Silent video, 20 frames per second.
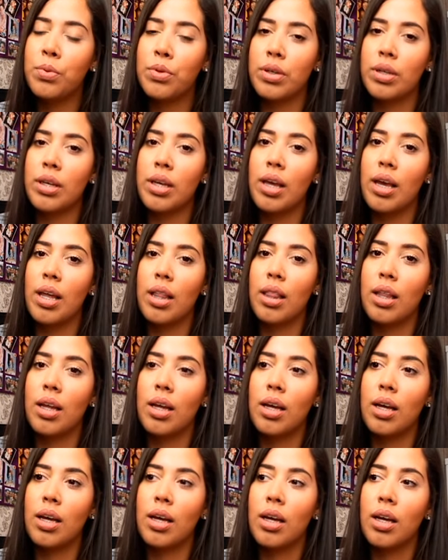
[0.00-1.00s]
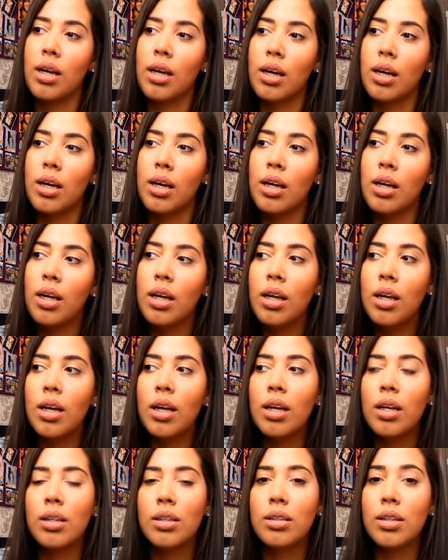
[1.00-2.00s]
porque ela
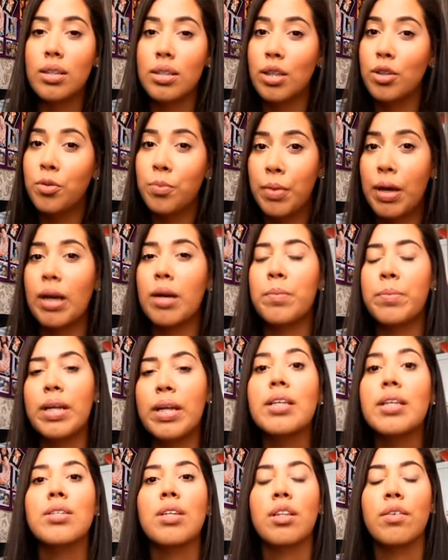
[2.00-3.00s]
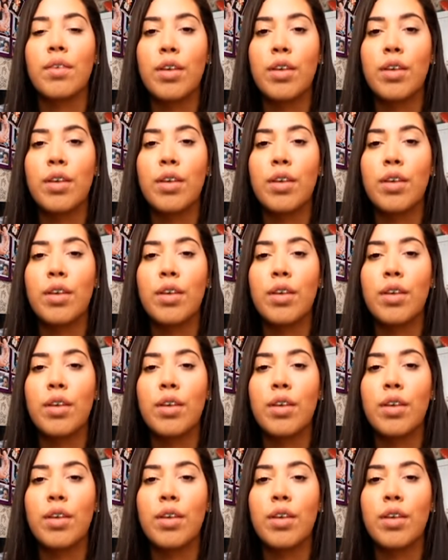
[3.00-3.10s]
tá sendo paga para isso.